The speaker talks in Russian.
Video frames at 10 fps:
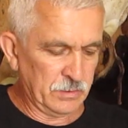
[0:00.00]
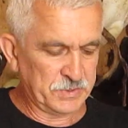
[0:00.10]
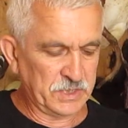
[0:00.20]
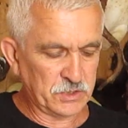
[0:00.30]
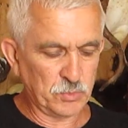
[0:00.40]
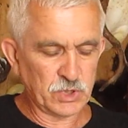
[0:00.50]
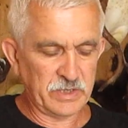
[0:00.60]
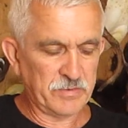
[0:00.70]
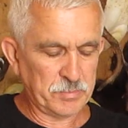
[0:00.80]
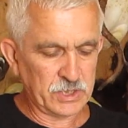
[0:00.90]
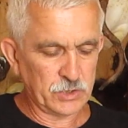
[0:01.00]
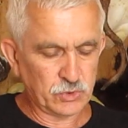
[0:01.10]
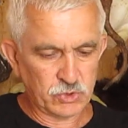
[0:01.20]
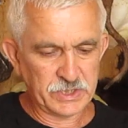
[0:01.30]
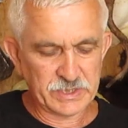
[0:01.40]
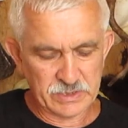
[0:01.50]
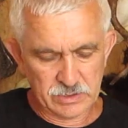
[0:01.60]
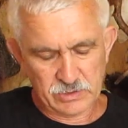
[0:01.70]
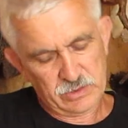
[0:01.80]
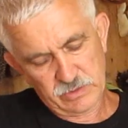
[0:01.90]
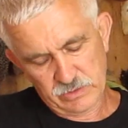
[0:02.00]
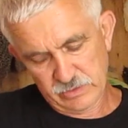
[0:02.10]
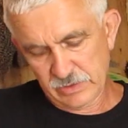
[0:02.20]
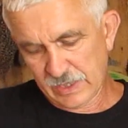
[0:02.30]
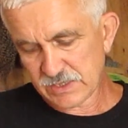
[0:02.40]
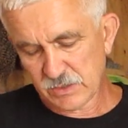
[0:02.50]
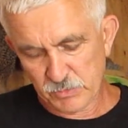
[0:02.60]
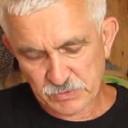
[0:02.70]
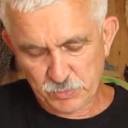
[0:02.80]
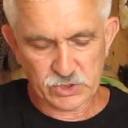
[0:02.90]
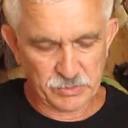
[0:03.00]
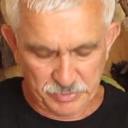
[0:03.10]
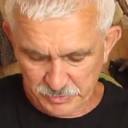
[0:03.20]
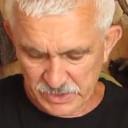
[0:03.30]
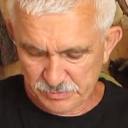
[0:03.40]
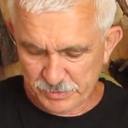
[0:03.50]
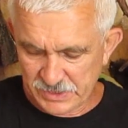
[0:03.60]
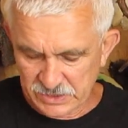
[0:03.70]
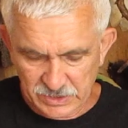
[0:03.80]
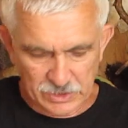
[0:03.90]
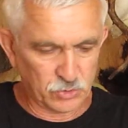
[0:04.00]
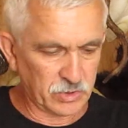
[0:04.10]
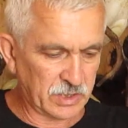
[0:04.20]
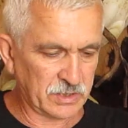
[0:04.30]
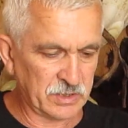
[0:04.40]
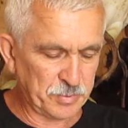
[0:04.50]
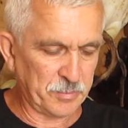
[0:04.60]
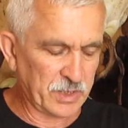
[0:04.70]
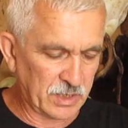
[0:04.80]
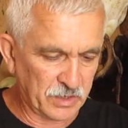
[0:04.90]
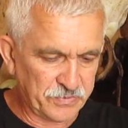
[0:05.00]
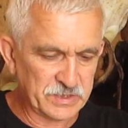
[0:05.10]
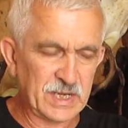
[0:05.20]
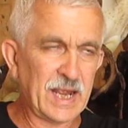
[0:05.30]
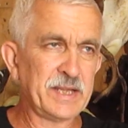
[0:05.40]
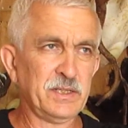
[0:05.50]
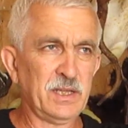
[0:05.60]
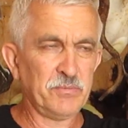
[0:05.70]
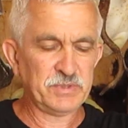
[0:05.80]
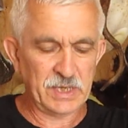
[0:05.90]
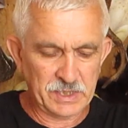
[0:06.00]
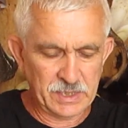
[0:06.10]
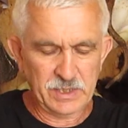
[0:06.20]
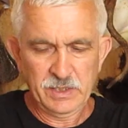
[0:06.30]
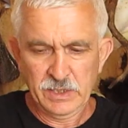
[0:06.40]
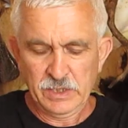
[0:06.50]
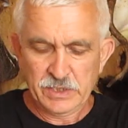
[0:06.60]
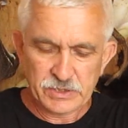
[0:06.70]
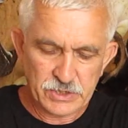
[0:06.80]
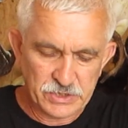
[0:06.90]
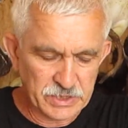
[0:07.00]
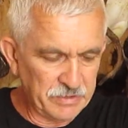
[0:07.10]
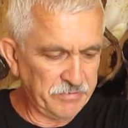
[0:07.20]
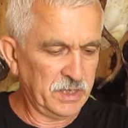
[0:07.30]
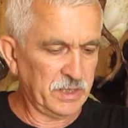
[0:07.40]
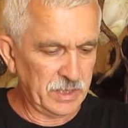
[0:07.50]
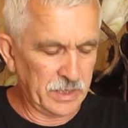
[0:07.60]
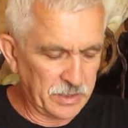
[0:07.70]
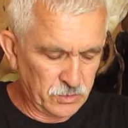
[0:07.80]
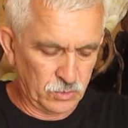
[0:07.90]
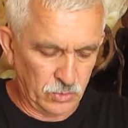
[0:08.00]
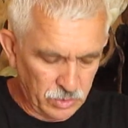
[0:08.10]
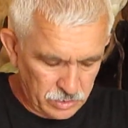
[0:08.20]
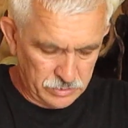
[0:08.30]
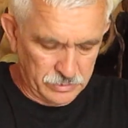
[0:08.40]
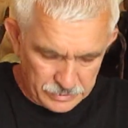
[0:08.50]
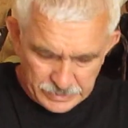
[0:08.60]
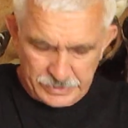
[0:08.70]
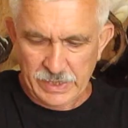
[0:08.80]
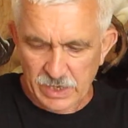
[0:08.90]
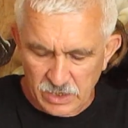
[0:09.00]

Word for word: Птиц можно вообще сушить э, разными способами. Есть птицы, которые, например, как фазаны, там всякие тетеревинные, то я